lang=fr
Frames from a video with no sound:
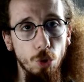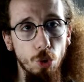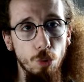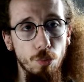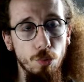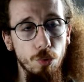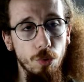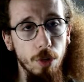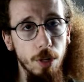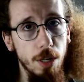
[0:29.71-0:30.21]
je
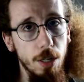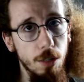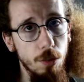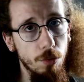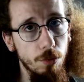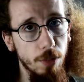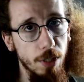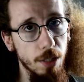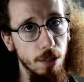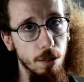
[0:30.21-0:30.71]
pourrai les
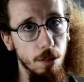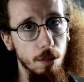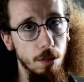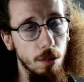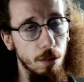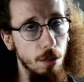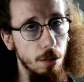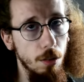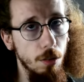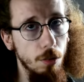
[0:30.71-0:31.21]
ouvrir
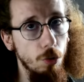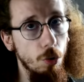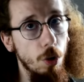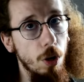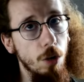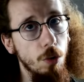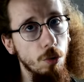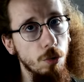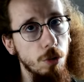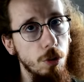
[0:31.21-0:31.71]
euh, dans
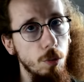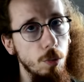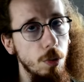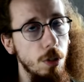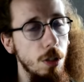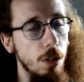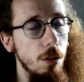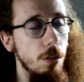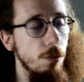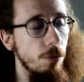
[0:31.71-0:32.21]
la
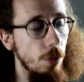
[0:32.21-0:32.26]
continuité,